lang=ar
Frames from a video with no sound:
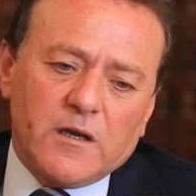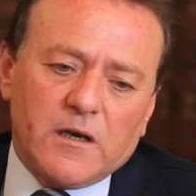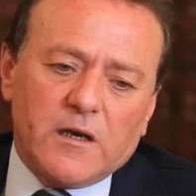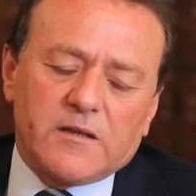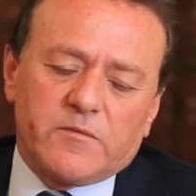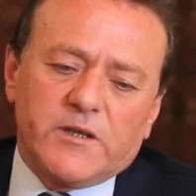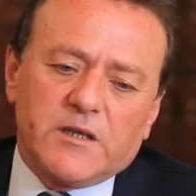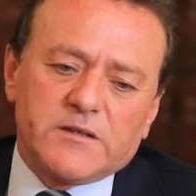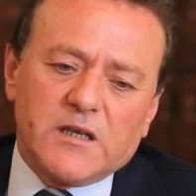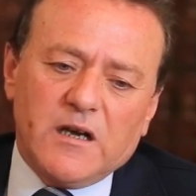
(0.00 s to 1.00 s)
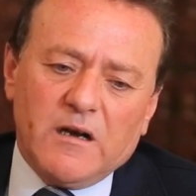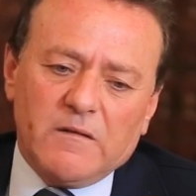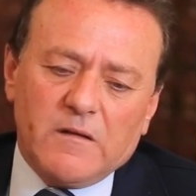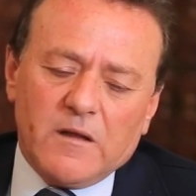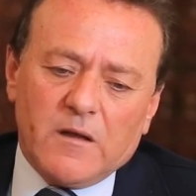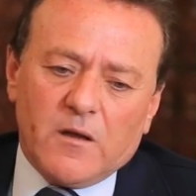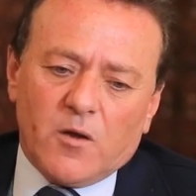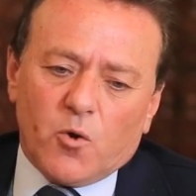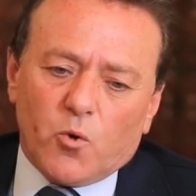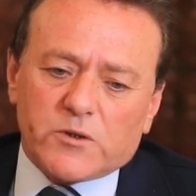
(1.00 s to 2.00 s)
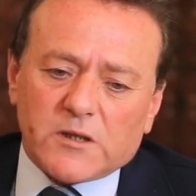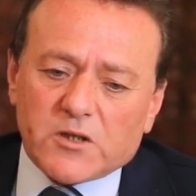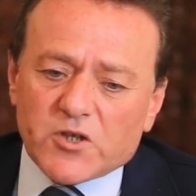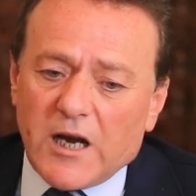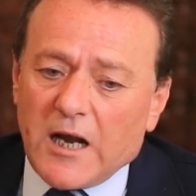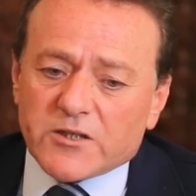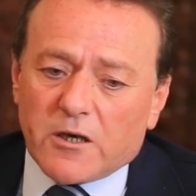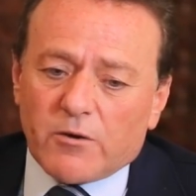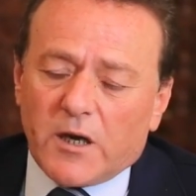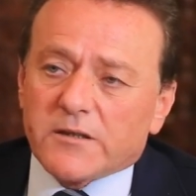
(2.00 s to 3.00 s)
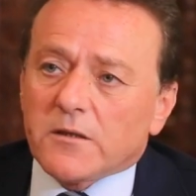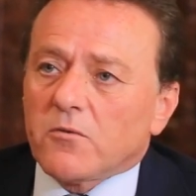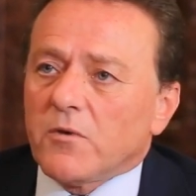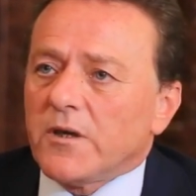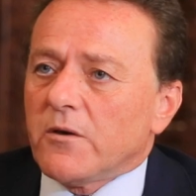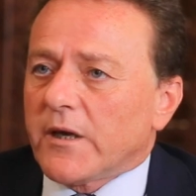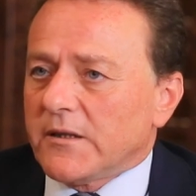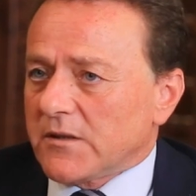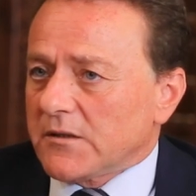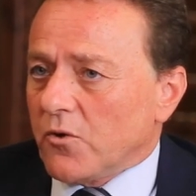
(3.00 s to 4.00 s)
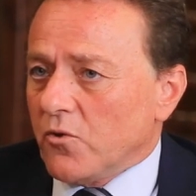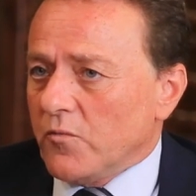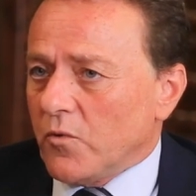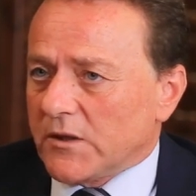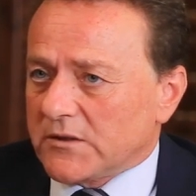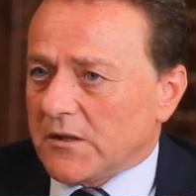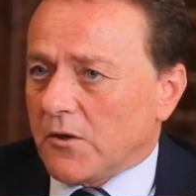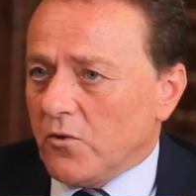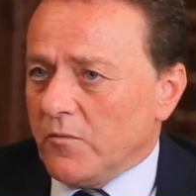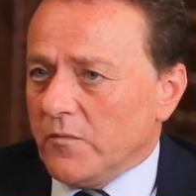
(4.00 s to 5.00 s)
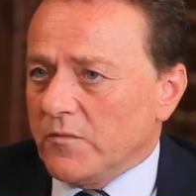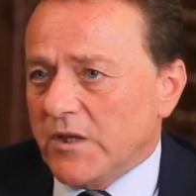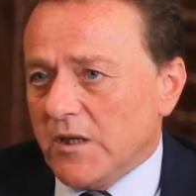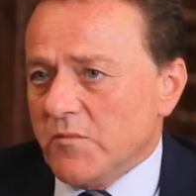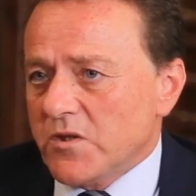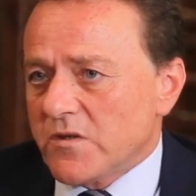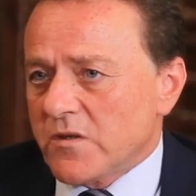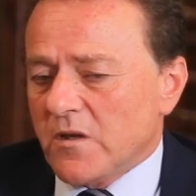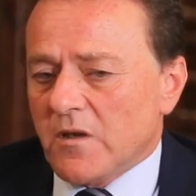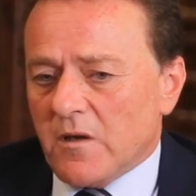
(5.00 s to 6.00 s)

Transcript: الاثمنه ديالها وتترجع لحاجه اخرى ايضا هو انه كاين تضخم وهذا التضخم تيمس